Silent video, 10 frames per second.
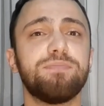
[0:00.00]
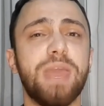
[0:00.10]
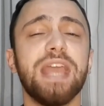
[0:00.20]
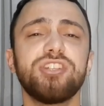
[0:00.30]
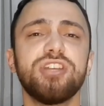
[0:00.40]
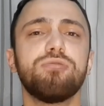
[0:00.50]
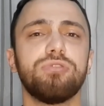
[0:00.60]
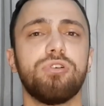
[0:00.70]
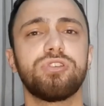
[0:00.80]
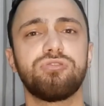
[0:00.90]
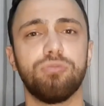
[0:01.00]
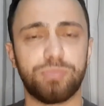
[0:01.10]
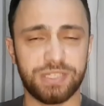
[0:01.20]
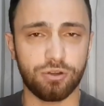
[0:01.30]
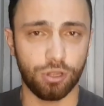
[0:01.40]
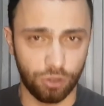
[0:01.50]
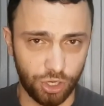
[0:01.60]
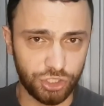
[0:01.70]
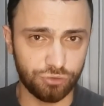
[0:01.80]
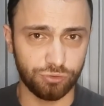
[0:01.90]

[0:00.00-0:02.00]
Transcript: mexem com o nosso psicológico,